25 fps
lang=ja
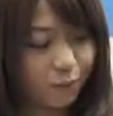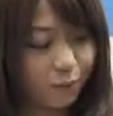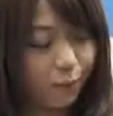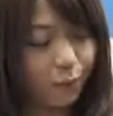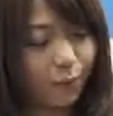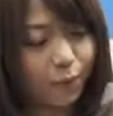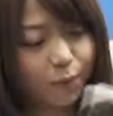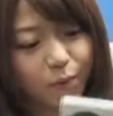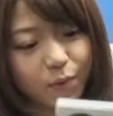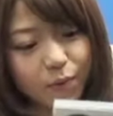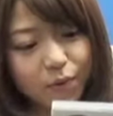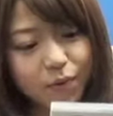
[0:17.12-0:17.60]

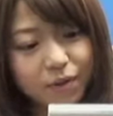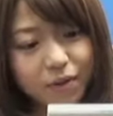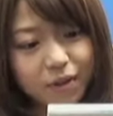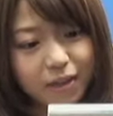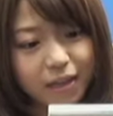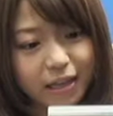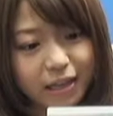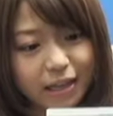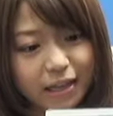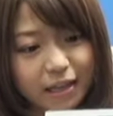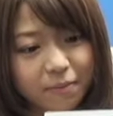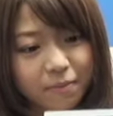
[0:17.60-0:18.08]
と
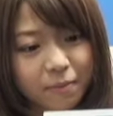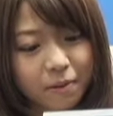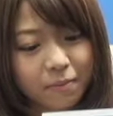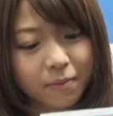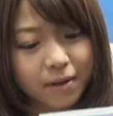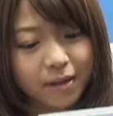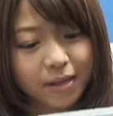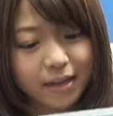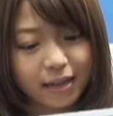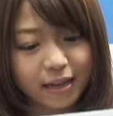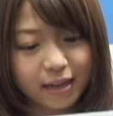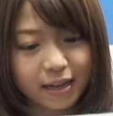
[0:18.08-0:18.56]
今
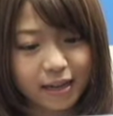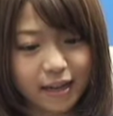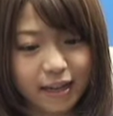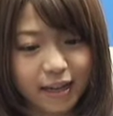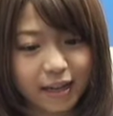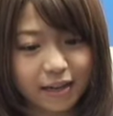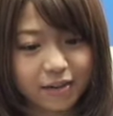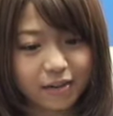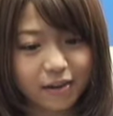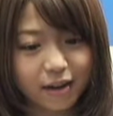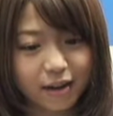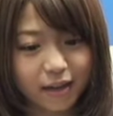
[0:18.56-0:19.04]
までにな
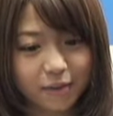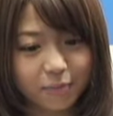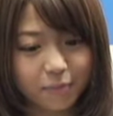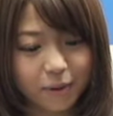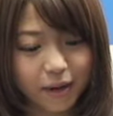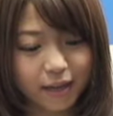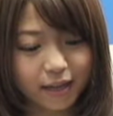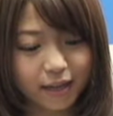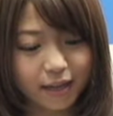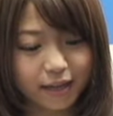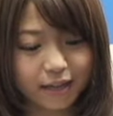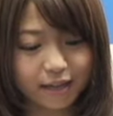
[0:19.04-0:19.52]
いぐらい
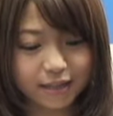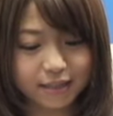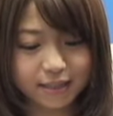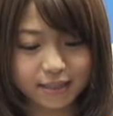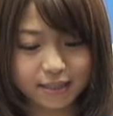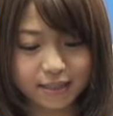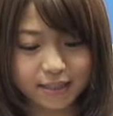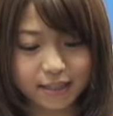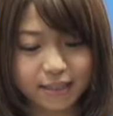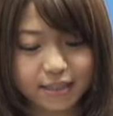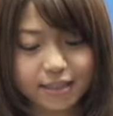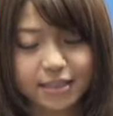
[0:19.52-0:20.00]

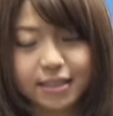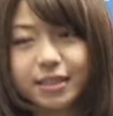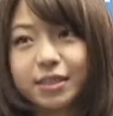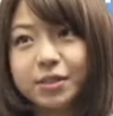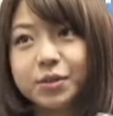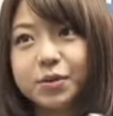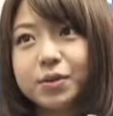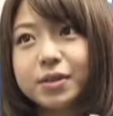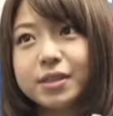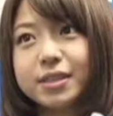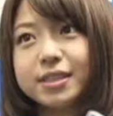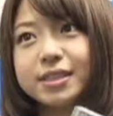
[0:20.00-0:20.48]
パッケージがしっ
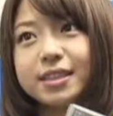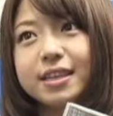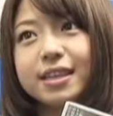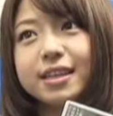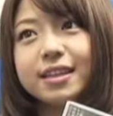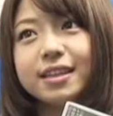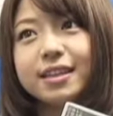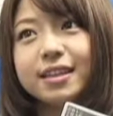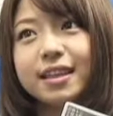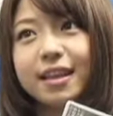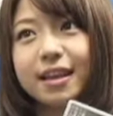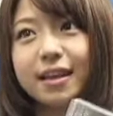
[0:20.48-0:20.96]
とりして
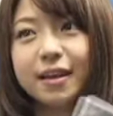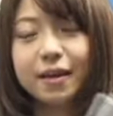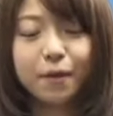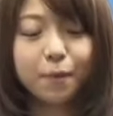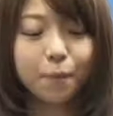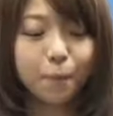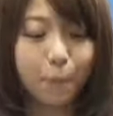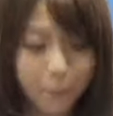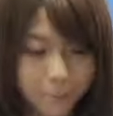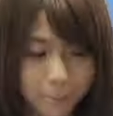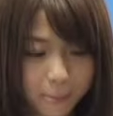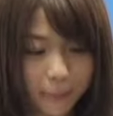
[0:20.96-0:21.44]
いて
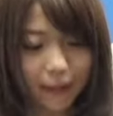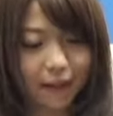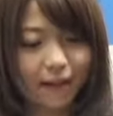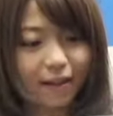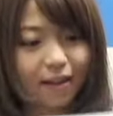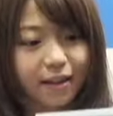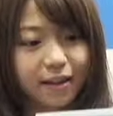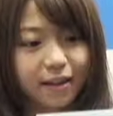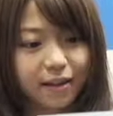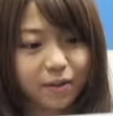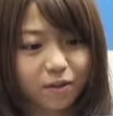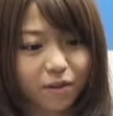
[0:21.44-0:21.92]

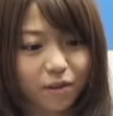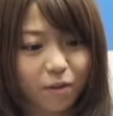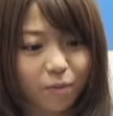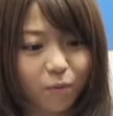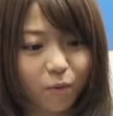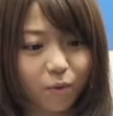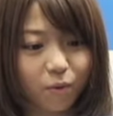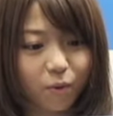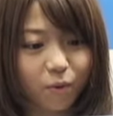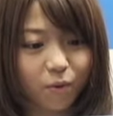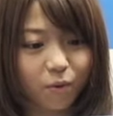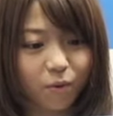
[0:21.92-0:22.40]
とて
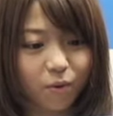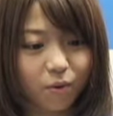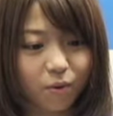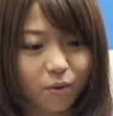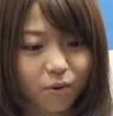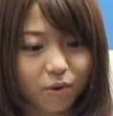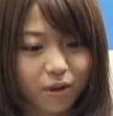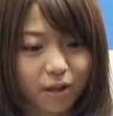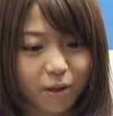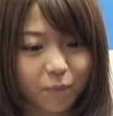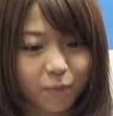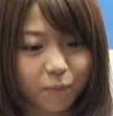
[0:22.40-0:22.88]
も大
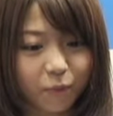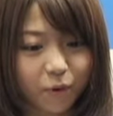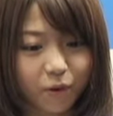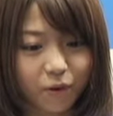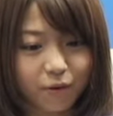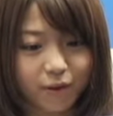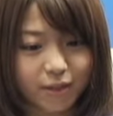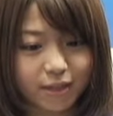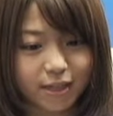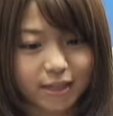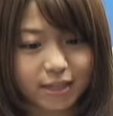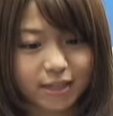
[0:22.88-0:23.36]
人っぽい
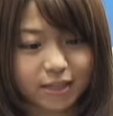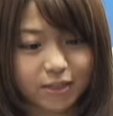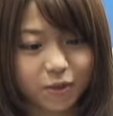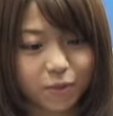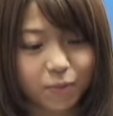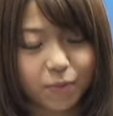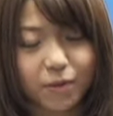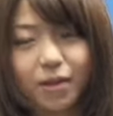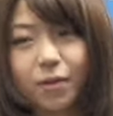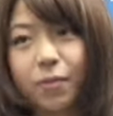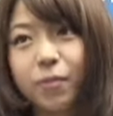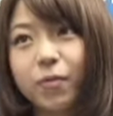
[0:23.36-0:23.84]
私を
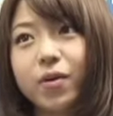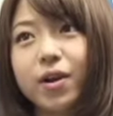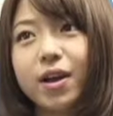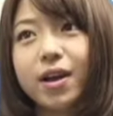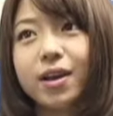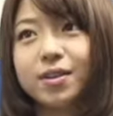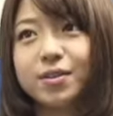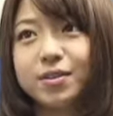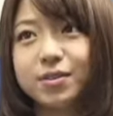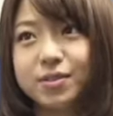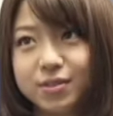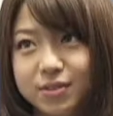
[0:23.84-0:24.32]
見てもら
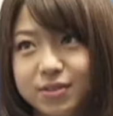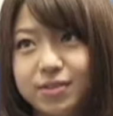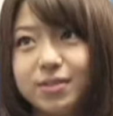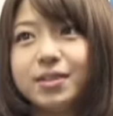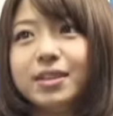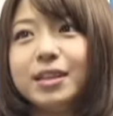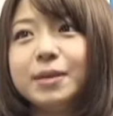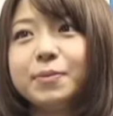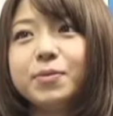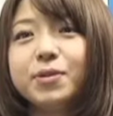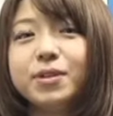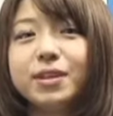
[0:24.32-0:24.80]
える
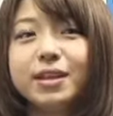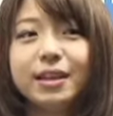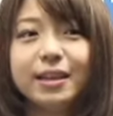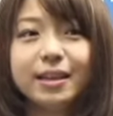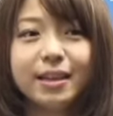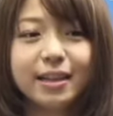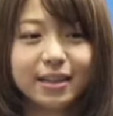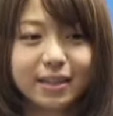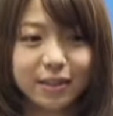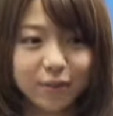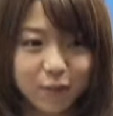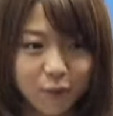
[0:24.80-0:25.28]
DVD に
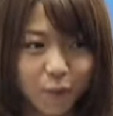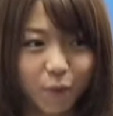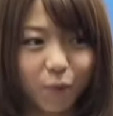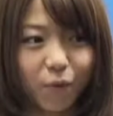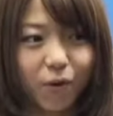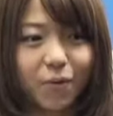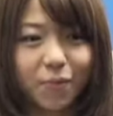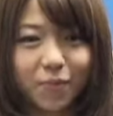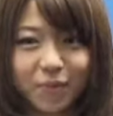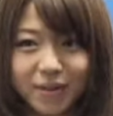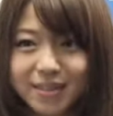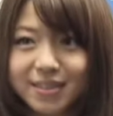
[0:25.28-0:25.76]
なったと思
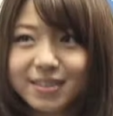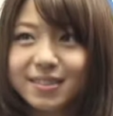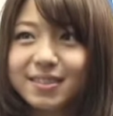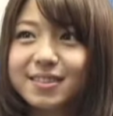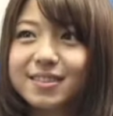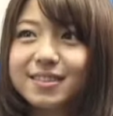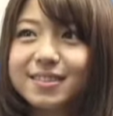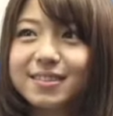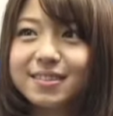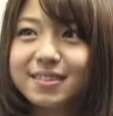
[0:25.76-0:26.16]
います